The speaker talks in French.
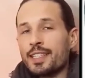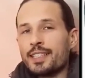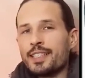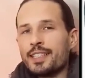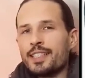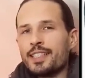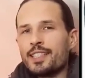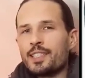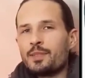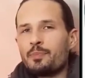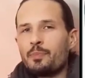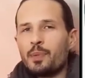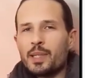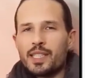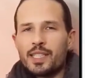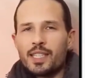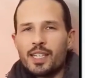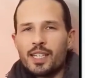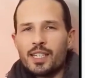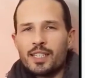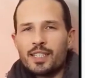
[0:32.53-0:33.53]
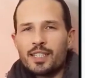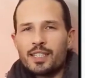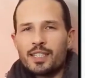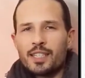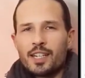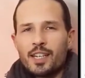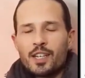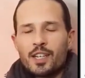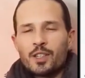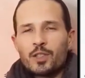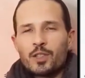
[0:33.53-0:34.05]
des spécialistes
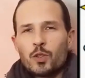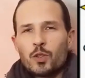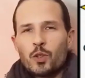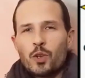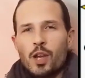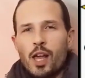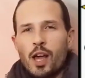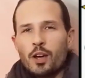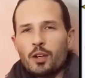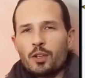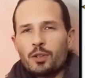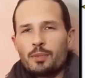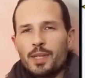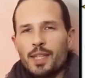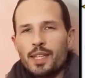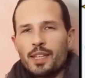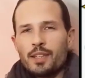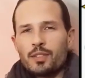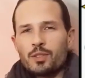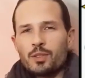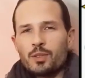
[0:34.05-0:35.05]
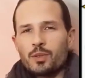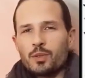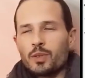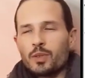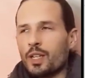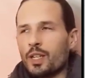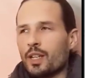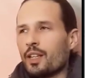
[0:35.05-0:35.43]
de la rumination,